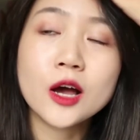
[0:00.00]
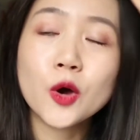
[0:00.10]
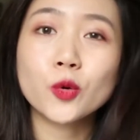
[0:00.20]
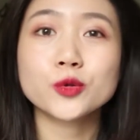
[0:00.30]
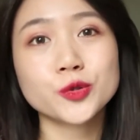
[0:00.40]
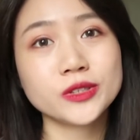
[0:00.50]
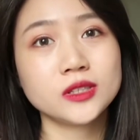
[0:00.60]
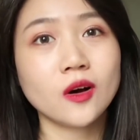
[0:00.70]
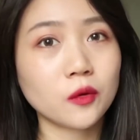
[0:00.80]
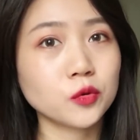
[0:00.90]
我就睡觉
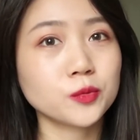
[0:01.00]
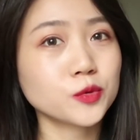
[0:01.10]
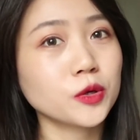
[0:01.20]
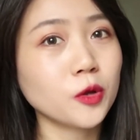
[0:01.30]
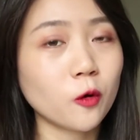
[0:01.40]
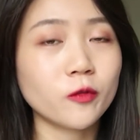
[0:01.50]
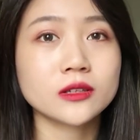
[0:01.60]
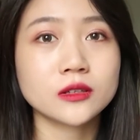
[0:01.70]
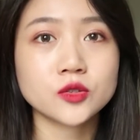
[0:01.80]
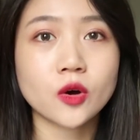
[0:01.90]
了，我就不吹头发的那
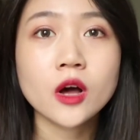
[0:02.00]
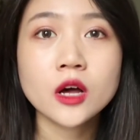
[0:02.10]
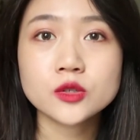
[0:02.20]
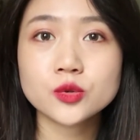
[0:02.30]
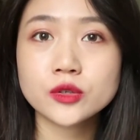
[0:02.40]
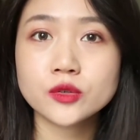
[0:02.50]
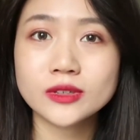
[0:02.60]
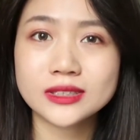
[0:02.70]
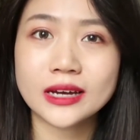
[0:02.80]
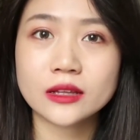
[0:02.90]
种。所以就以
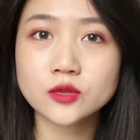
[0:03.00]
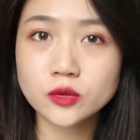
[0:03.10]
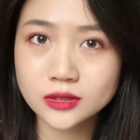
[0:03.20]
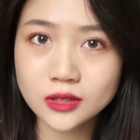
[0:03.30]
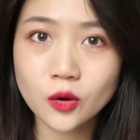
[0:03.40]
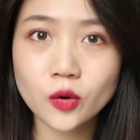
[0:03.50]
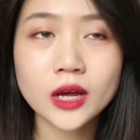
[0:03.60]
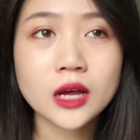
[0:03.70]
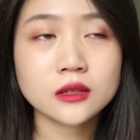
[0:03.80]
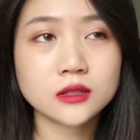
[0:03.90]
前的时候，经常会
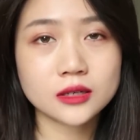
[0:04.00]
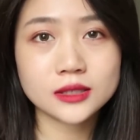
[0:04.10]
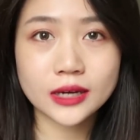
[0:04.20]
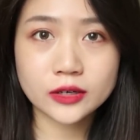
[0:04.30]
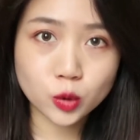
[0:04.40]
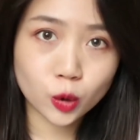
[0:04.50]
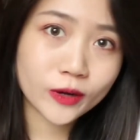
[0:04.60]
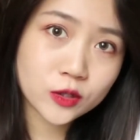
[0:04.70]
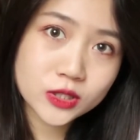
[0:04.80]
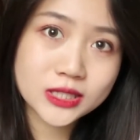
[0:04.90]
早上起来之后头发就
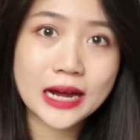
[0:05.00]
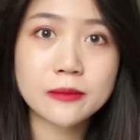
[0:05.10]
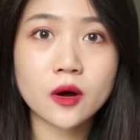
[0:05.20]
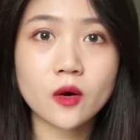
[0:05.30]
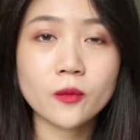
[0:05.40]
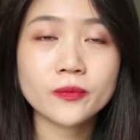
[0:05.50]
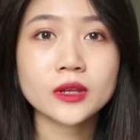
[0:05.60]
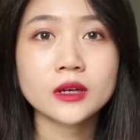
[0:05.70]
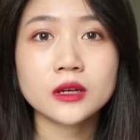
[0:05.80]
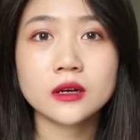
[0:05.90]
会炸毛，
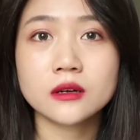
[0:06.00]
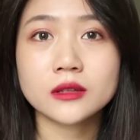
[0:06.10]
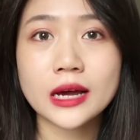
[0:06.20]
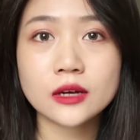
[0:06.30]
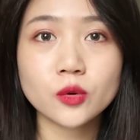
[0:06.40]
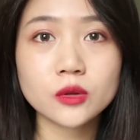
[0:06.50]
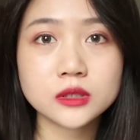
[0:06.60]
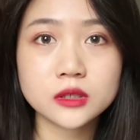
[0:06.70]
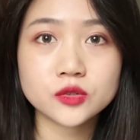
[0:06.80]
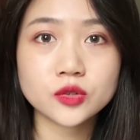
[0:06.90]
呃，那用了这个
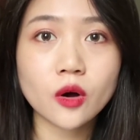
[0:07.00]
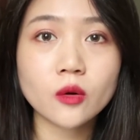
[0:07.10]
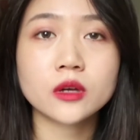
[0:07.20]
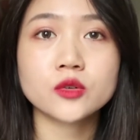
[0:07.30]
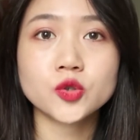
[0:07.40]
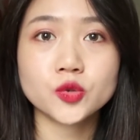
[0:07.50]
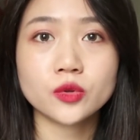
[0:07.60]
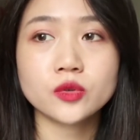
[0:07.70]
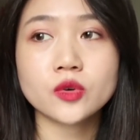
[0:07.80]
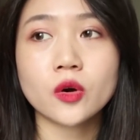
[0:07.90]
之后呢，就属于那
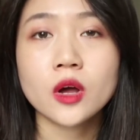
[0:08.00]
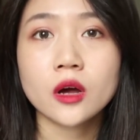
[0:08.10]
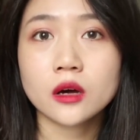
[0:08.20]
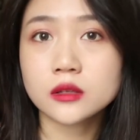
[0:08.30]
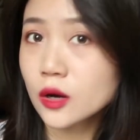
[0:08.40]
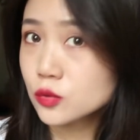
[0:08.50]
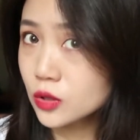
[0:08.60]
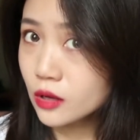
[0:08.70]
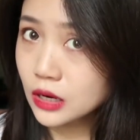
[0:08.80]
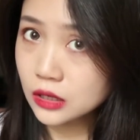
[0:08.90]
种呃，你看我昨天晚
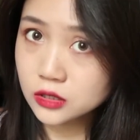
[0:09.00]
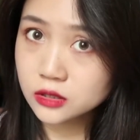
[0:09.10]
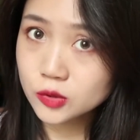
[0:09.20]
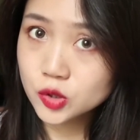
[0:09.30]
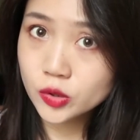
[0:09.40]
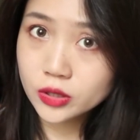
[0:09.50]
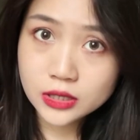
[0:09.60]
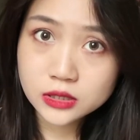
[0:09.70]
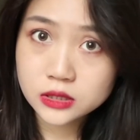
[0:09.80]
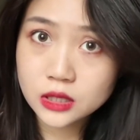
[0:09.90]
上也是那么睡，但是今
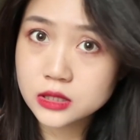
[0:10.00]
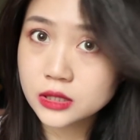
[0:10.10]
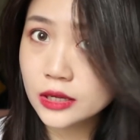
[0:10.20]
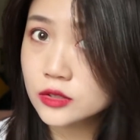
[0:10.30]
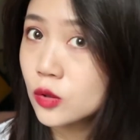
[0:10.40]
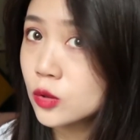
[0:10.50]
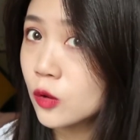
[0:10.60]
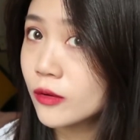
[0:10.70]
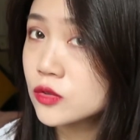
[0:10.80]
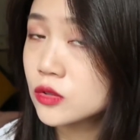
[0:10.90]
天起来之后头发
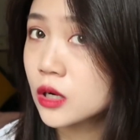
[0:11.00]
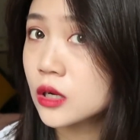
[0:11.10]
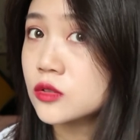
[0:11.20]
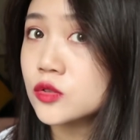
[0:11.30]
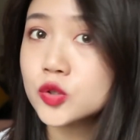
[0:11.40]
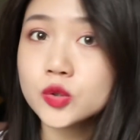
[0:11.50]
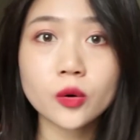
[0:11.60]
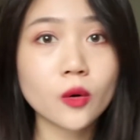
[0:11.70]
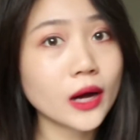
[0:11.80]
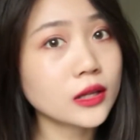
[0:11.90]
就是很顺
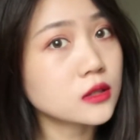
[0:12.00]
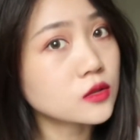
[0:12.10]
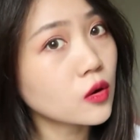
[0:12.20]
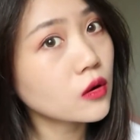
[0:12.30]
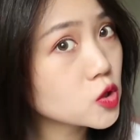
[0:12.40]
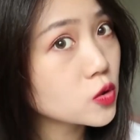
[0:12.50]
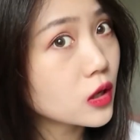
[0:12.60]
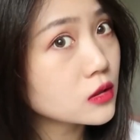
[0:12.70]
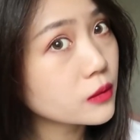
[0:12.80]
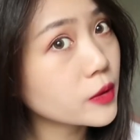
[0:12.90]
滑的这种，顺而且
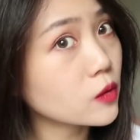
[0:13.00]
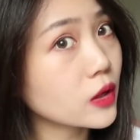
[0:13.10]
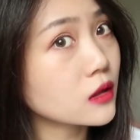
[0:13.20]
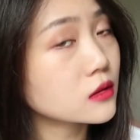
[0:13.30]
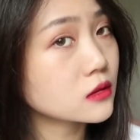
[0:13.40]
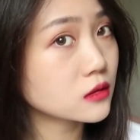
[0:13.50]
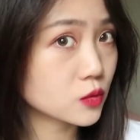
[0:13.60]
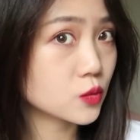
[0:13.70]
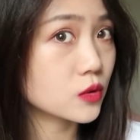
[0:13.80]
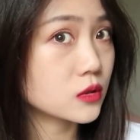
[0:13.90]
特别有亮。度
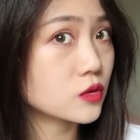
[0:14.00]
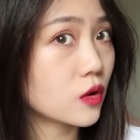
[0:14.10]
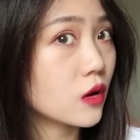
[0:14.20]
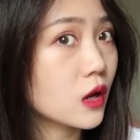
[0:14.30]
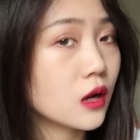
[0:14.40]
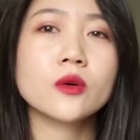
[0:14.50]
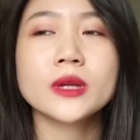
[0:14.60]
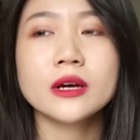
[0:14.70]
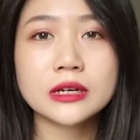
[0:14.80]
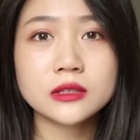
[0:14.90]
的这种，哦，
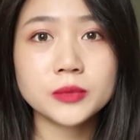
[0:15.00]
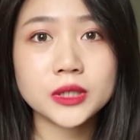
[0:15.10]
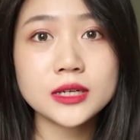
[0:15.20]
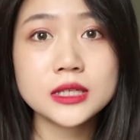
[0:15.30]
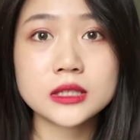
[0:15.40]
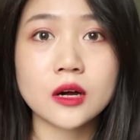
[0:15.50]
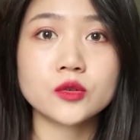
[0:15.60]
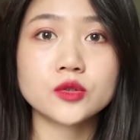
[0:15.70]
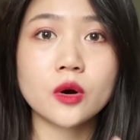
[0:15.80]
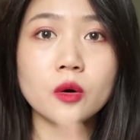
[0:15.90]
反正你平常洗澡的时
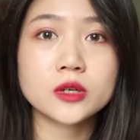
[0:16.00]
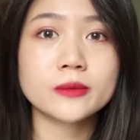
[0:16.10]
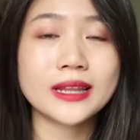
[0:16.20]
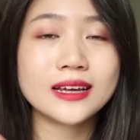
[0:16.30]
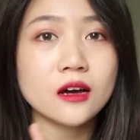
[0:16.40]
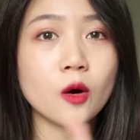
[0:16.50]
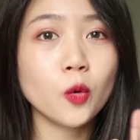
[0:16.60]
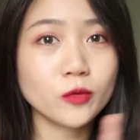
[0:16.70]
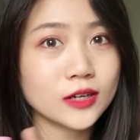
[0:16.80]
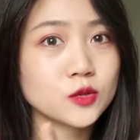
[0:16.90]
候，我是把它当护
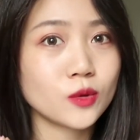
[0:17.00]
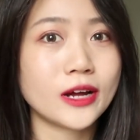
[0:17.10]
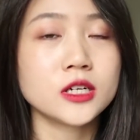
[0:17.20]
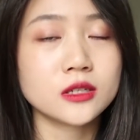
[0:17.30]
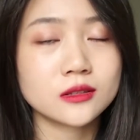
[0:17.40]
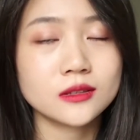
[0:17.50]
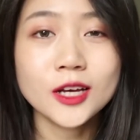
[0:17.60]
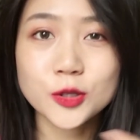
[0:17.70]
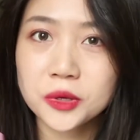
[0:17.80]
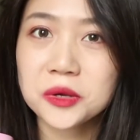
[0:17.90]
发素来使的，虽
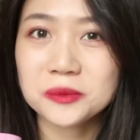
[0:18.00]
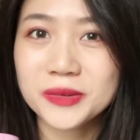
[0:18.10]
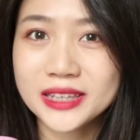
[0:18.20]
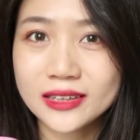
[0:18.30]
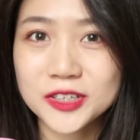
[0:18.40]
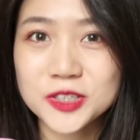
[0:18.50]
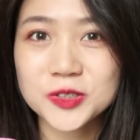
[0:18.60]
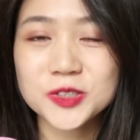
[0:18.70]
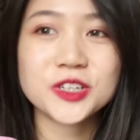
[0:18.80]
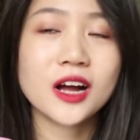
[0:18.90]
然有那么一点点奢侈，
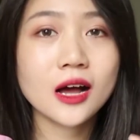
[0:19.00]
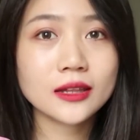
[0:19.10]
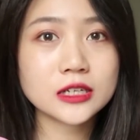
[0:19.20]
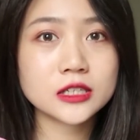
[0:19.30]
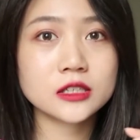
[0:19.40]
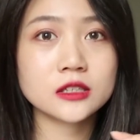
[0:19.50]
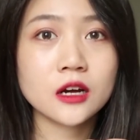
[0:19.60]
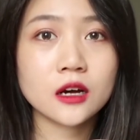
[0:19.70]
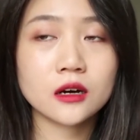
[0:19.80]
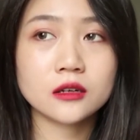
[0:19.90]
但是
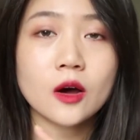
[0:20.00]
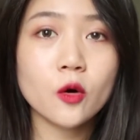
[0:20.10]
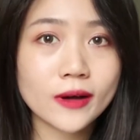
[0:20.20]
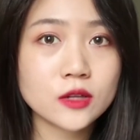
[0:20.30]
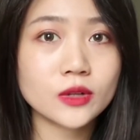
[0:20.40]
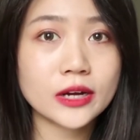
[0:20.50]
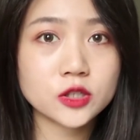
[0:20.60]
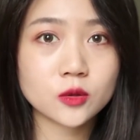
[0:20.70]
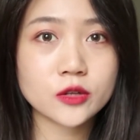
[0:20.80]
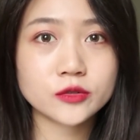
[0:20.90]
呃，当护发素来使的话，
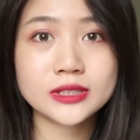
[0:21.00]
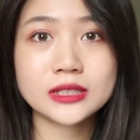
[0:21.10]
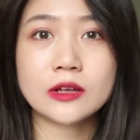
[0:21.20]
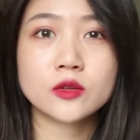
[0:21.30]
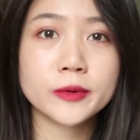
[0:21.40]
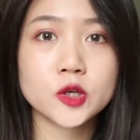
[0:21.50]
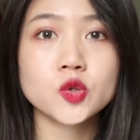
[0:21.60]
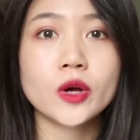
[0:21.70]
就是洗完就特别顺。